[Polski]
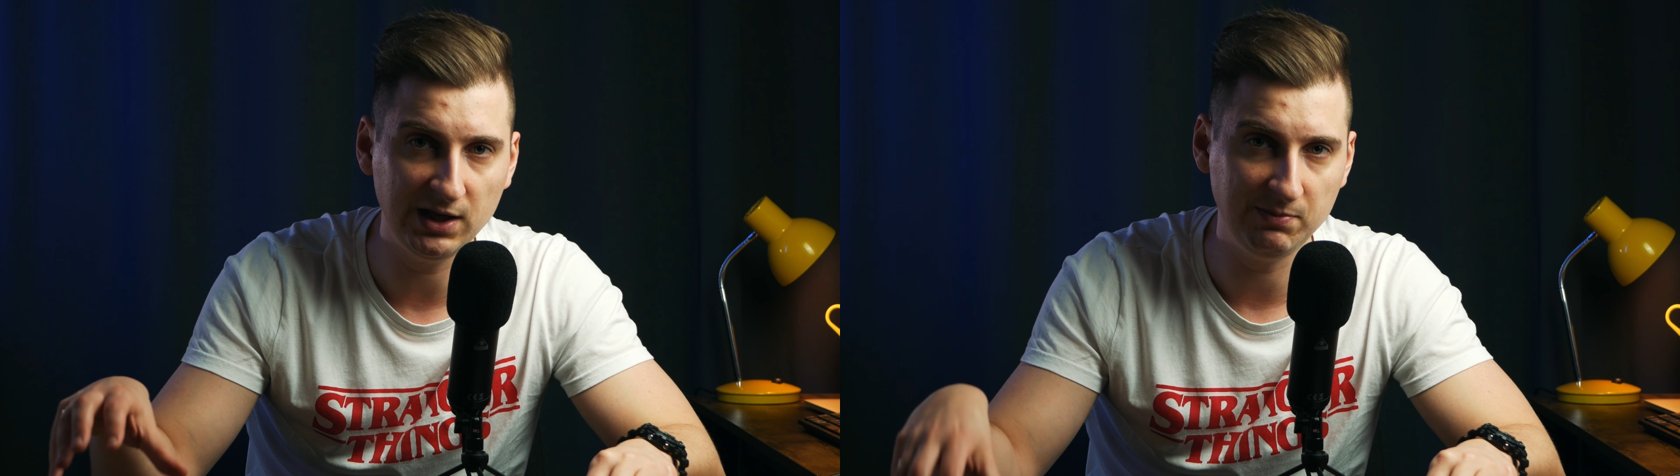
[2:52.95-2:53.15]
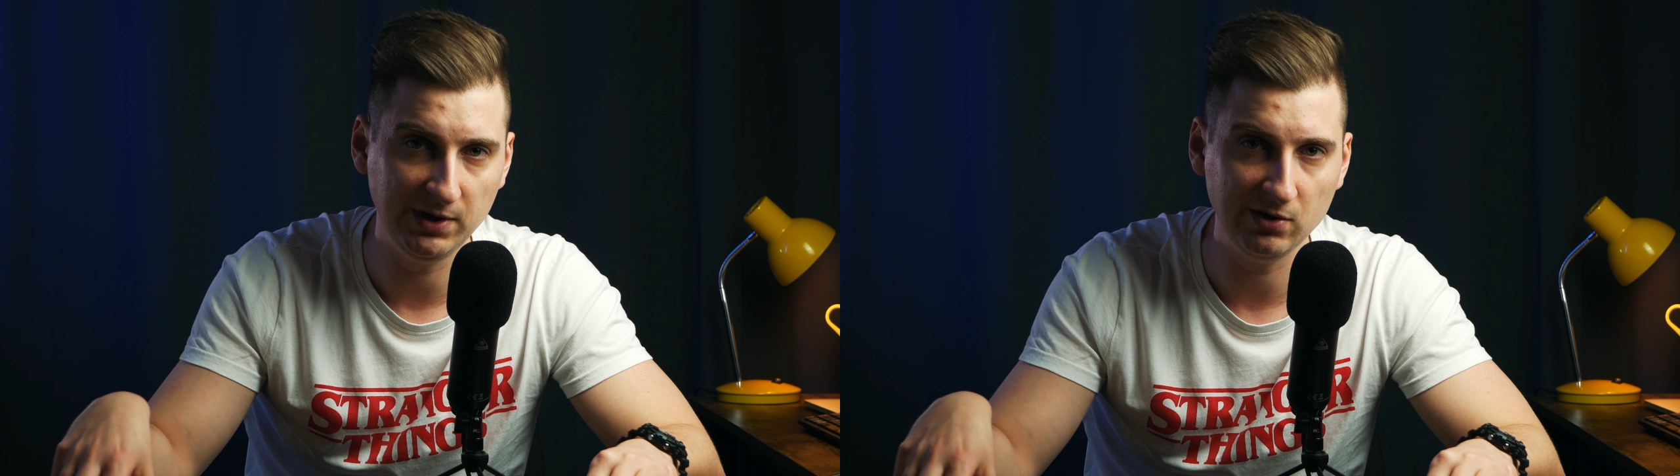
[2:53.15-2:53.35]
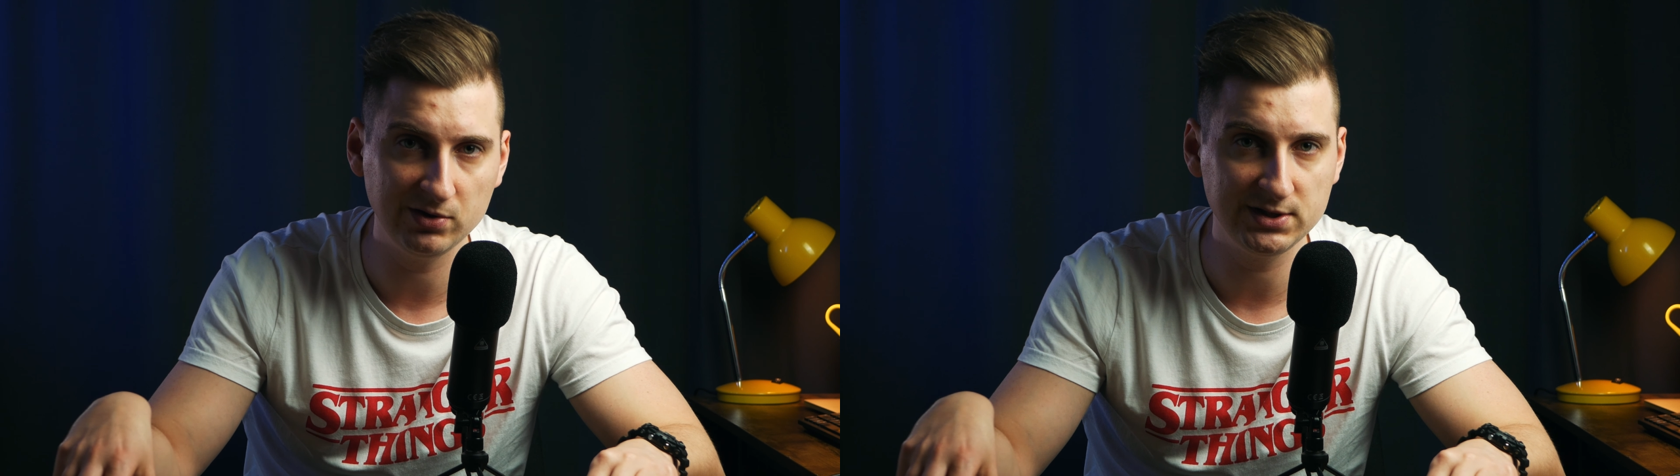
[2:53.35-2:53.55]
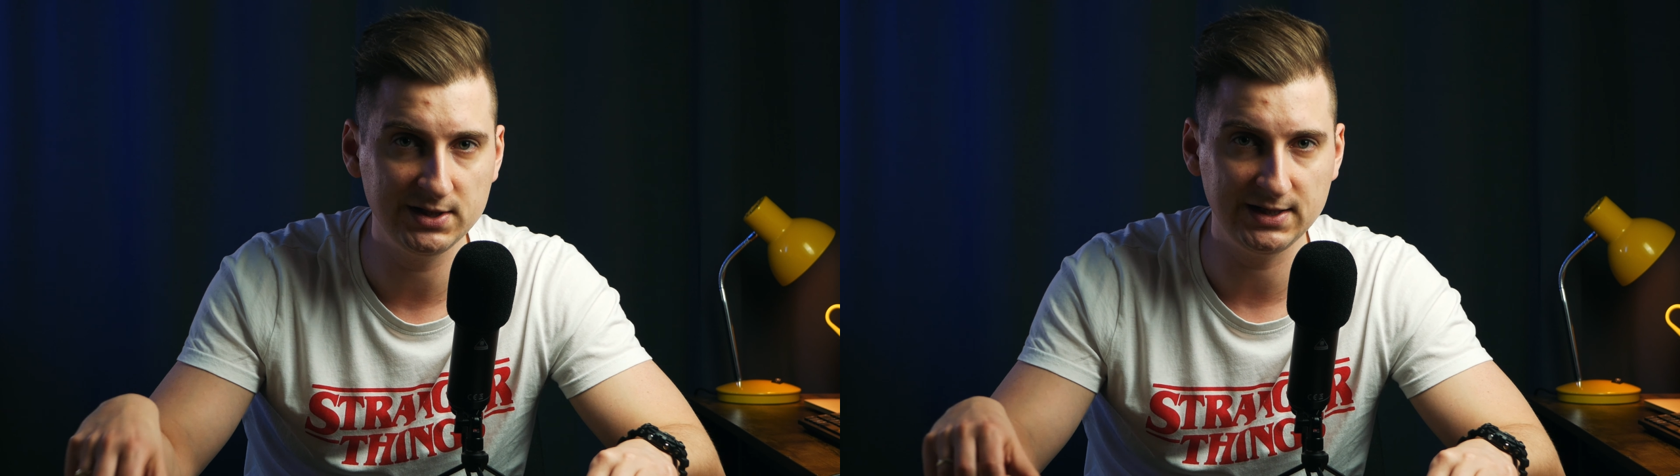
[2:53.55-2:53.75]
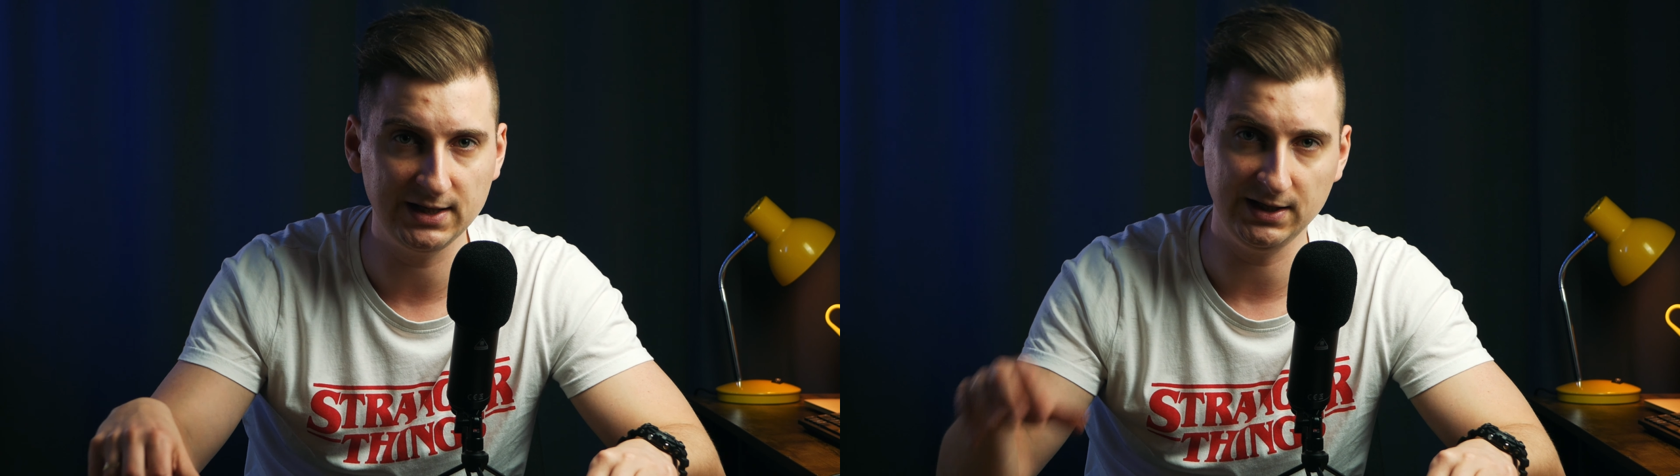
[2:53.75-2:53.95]
pieniądze
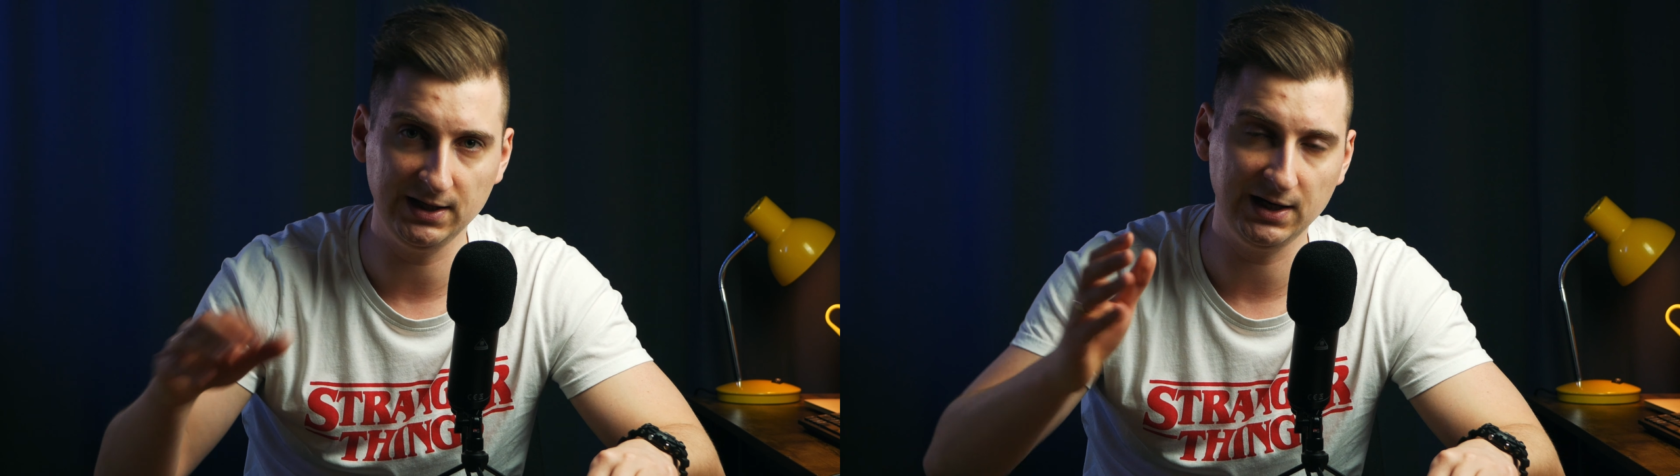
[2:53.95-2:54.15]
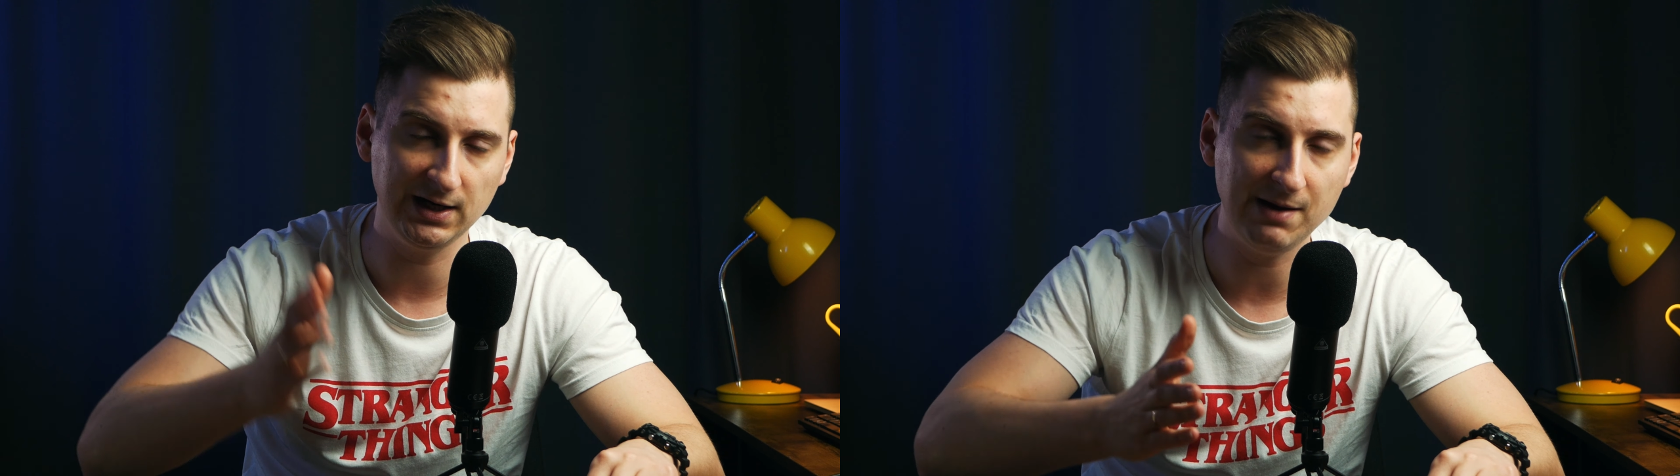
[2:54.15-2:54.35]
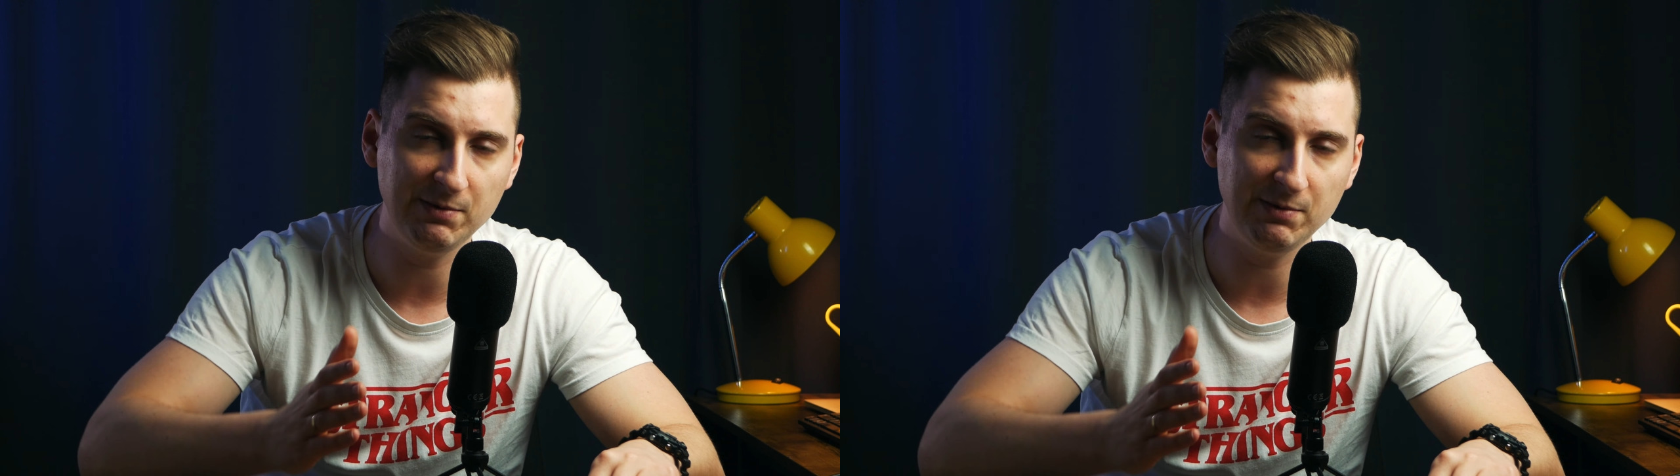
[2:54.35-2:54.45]
za te reklamy,